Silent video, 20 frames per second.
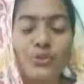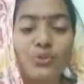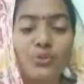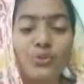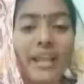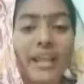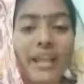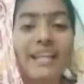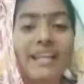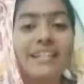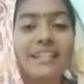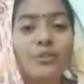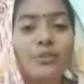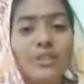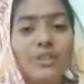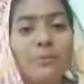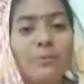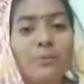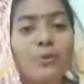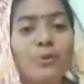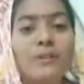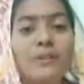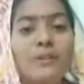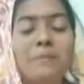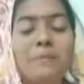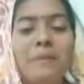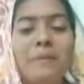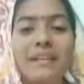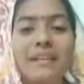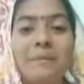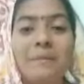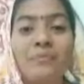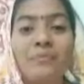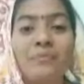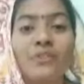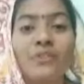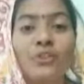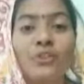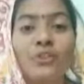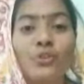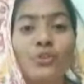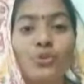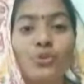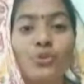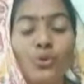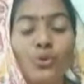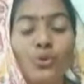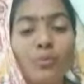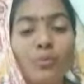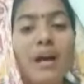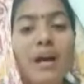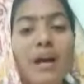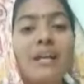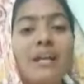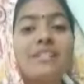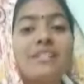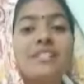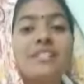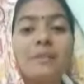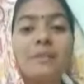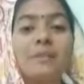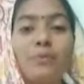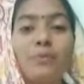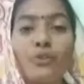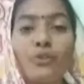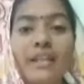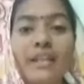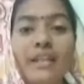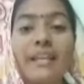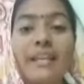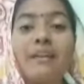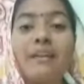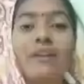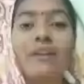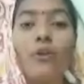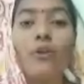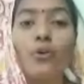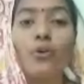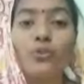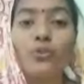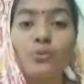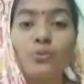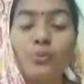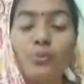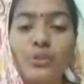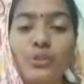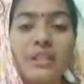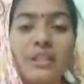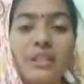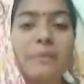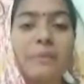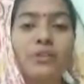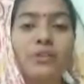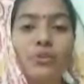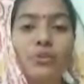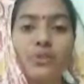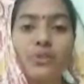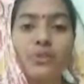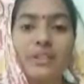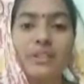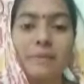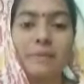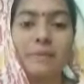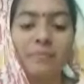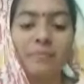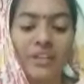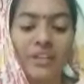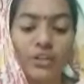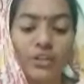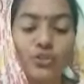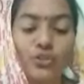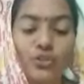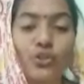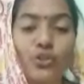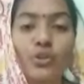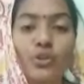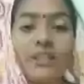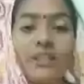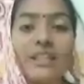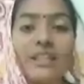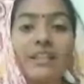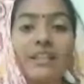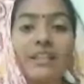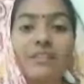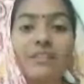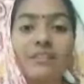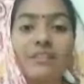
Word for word: শুধু একটা কথা বলতে পারি তোমার জীবনের অনুভূতি ভিতর দিয়ে যদি